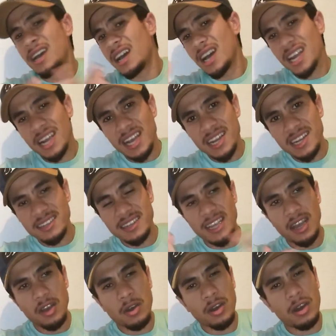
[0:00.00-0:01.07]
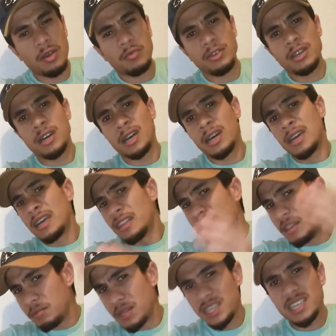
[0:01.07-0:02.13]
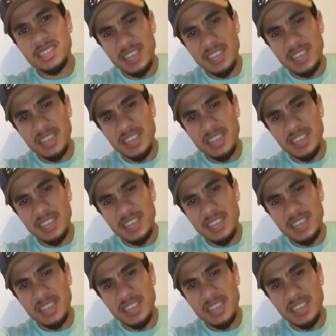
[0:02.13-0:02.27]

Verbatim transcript: غير كنصيحه اخويه ديما دير